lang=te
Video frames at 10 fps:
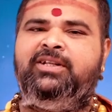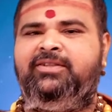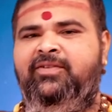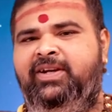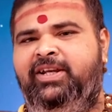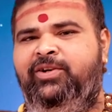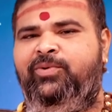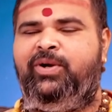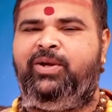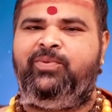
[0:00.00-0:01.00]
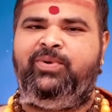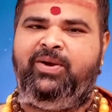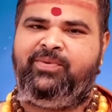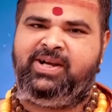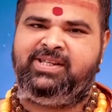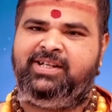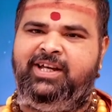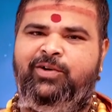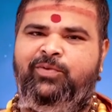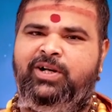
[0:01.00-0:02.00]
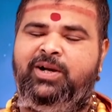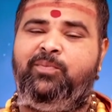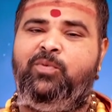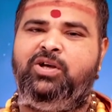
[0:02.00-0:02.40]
తత్వాన్ని వీరు కూడా ఎక్కువ ఉండే అవకాశం కలిగి ఉంటారు